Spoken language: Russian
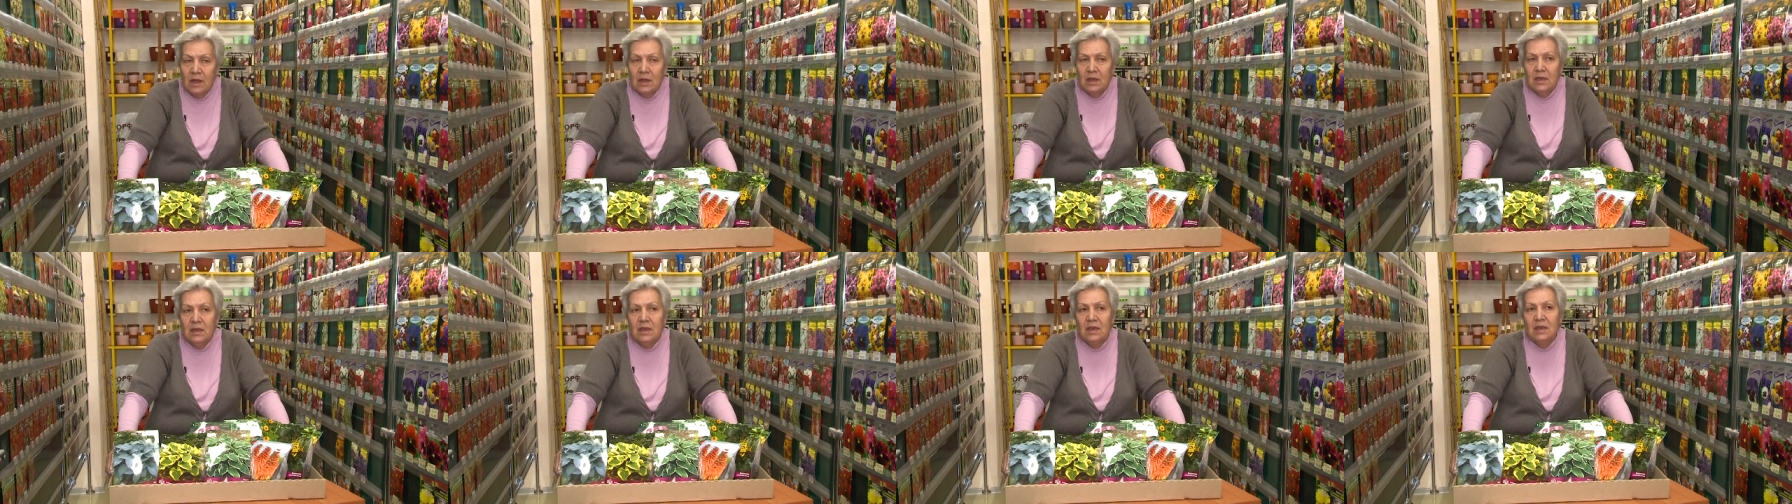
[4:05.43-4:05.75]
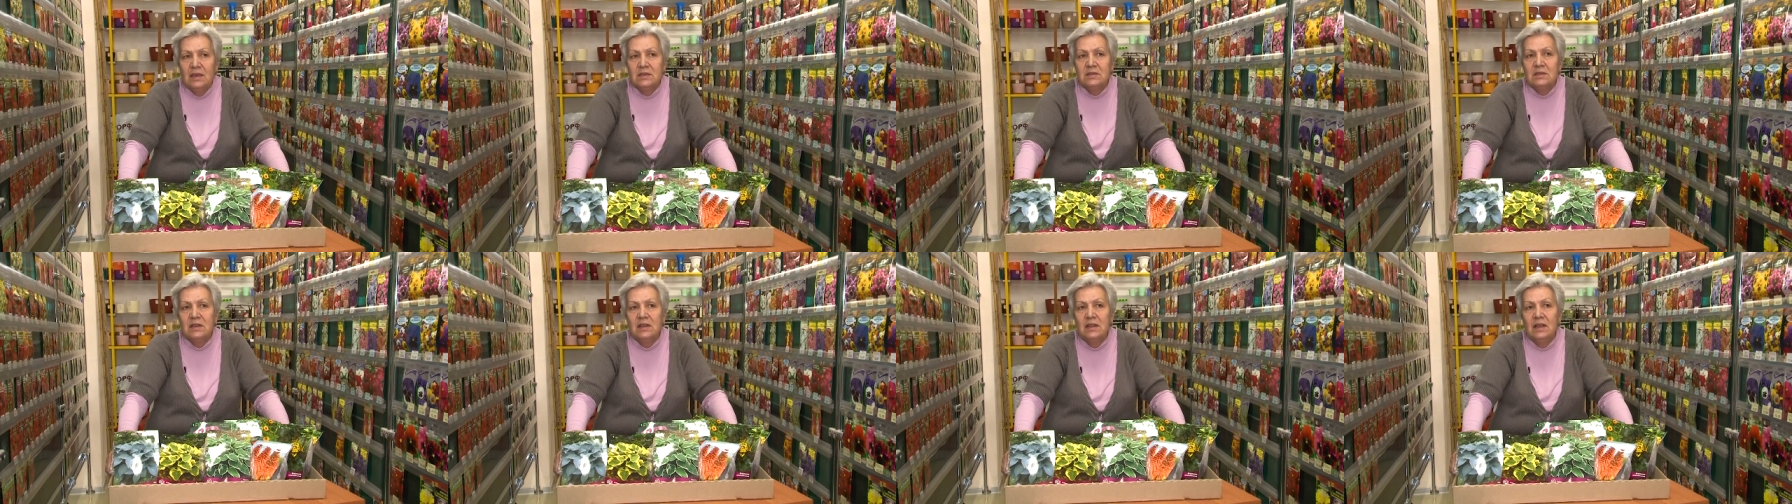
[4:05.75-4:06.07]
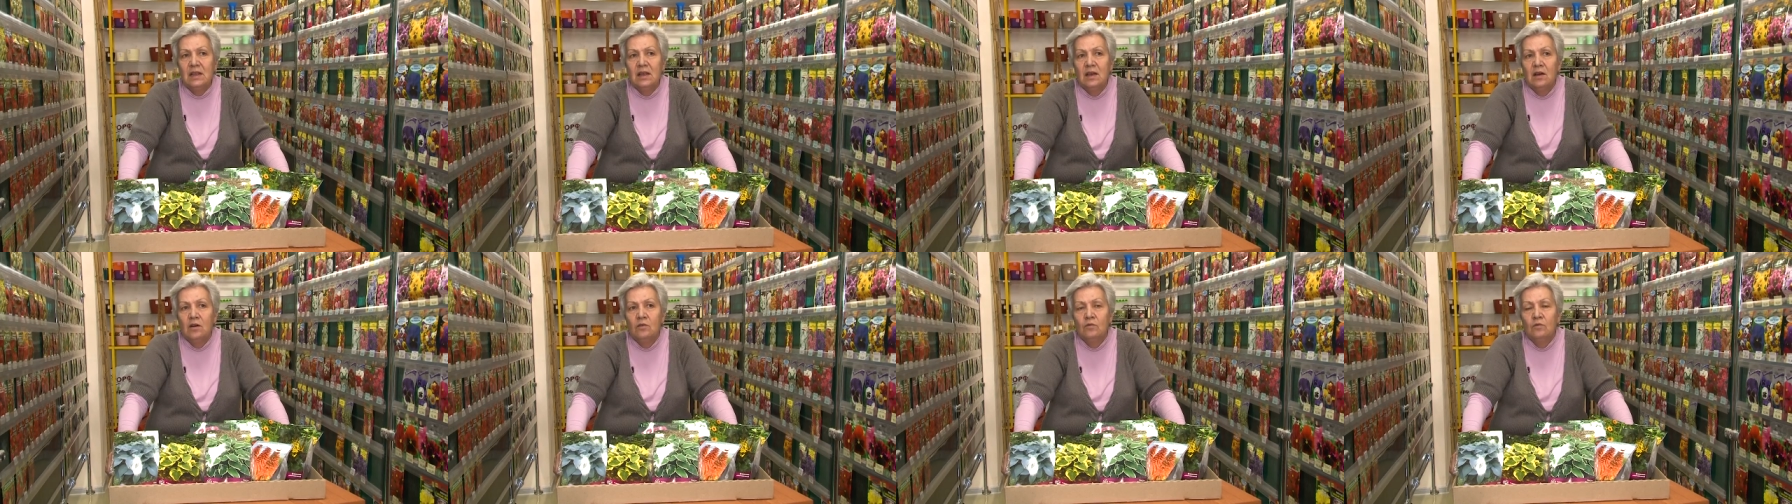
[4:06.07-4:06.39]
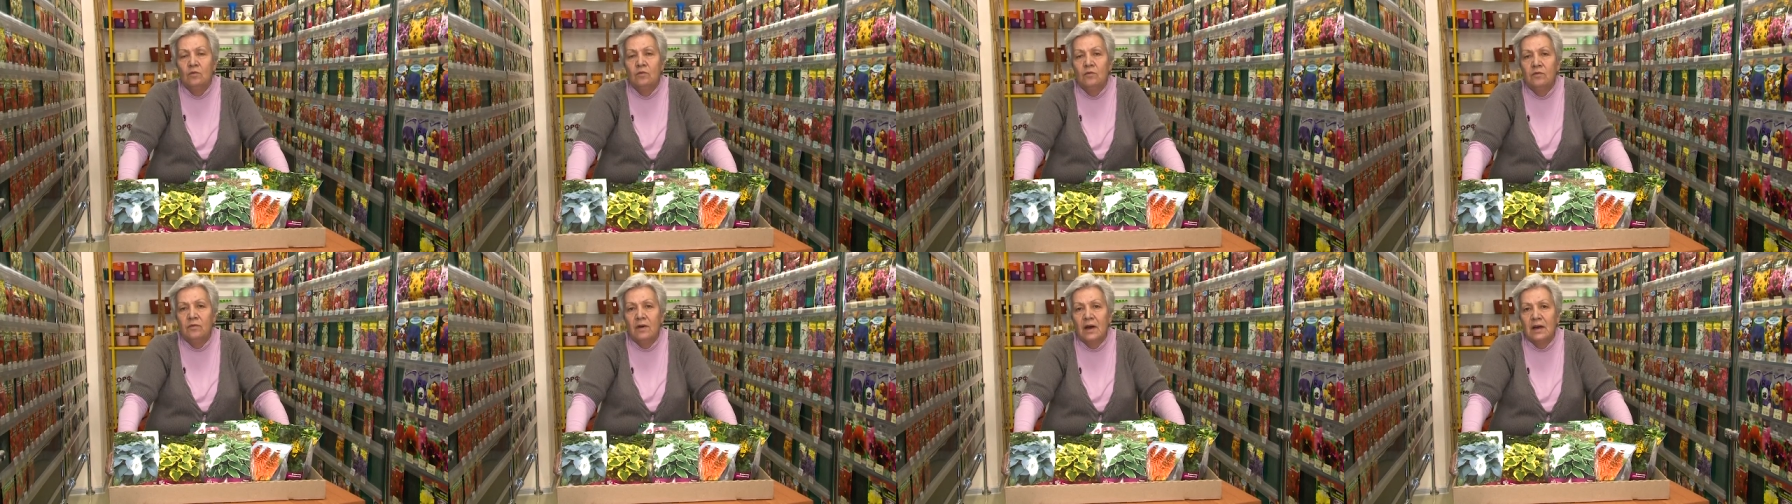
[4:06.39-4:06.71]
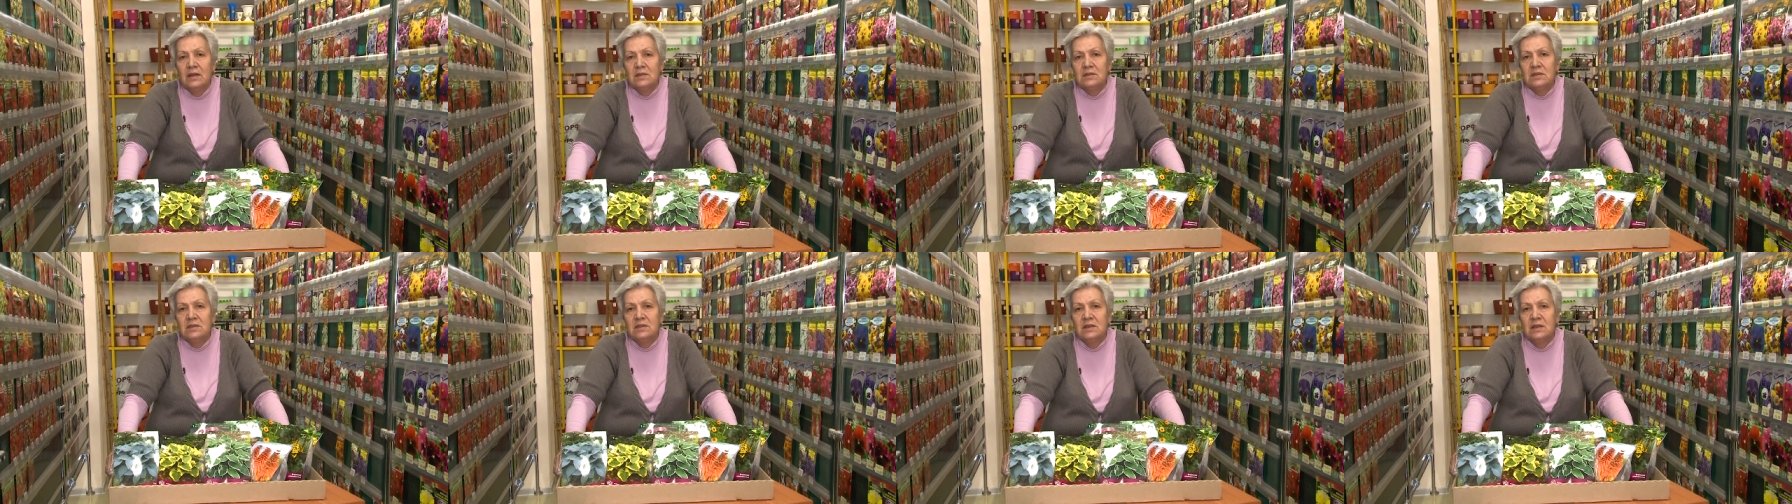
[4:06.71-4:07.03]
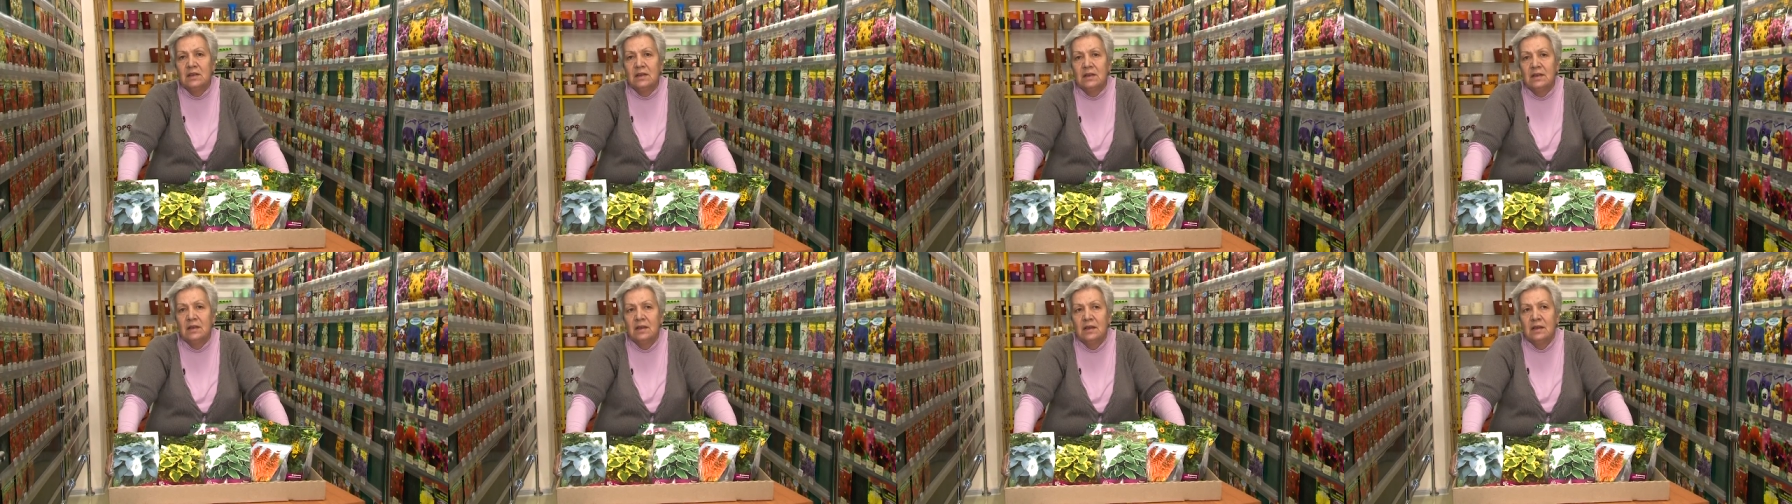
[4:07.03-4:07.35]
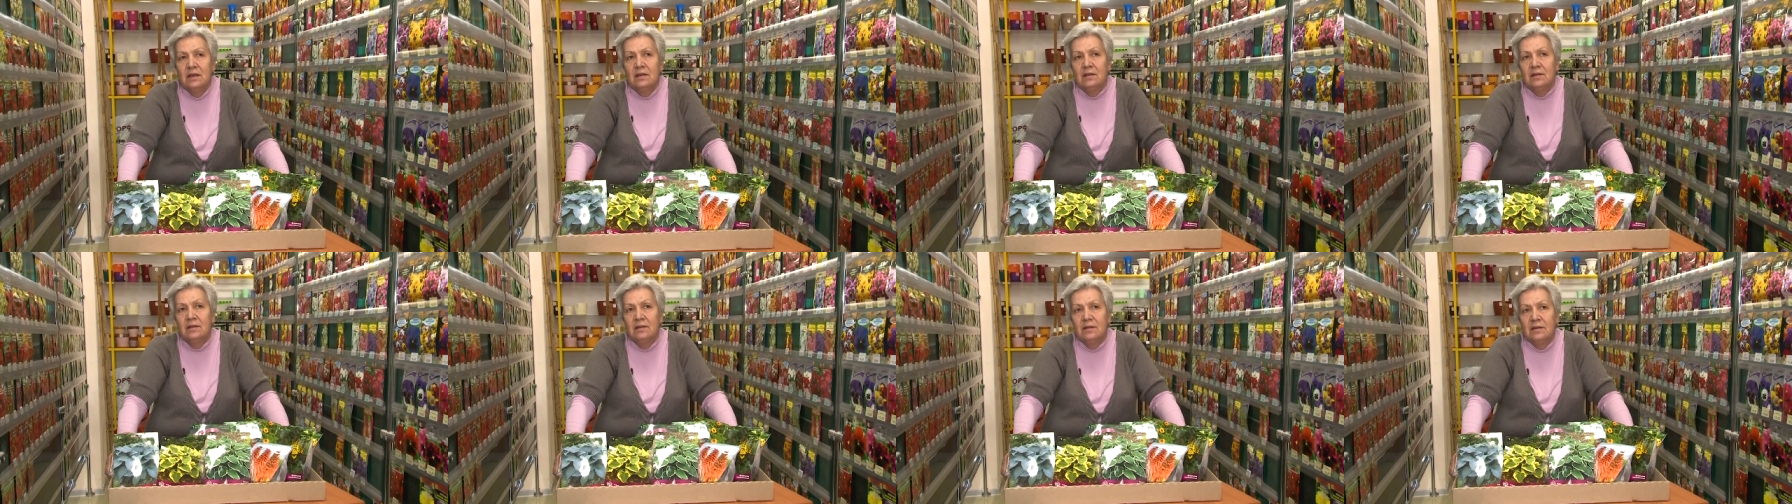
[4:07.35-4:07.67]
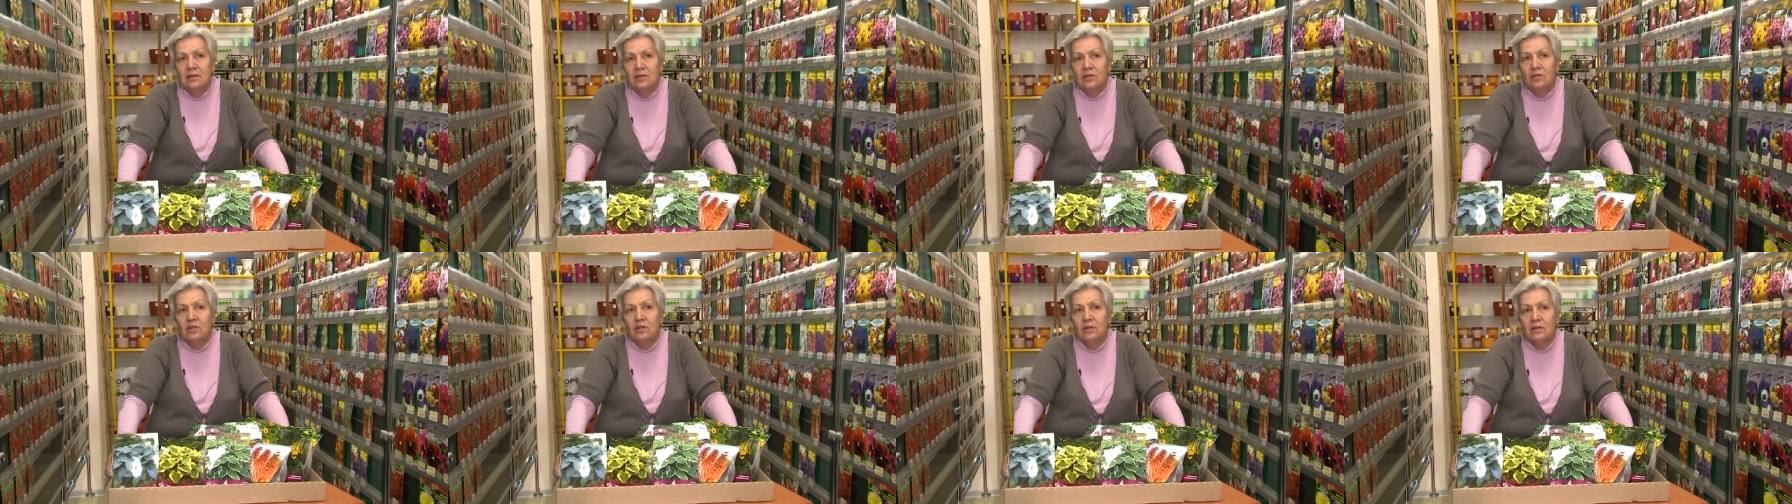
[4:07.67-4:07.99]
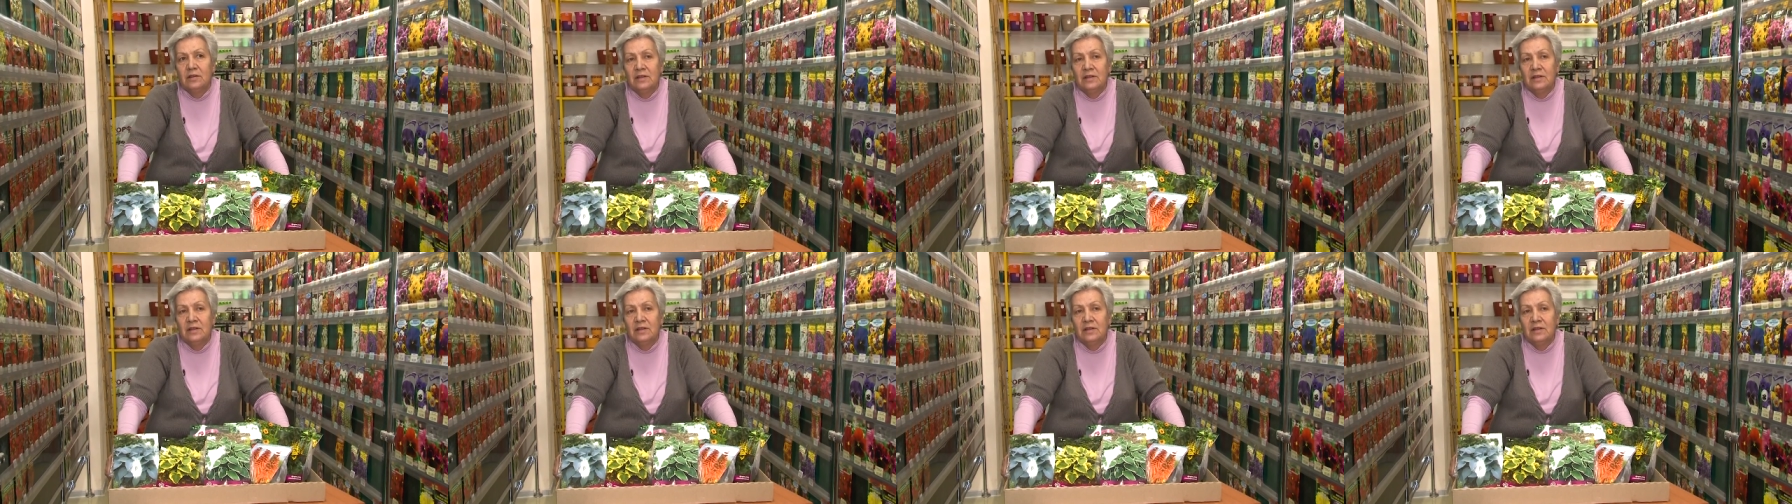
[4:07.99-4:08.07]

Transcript: Если у вас э, э,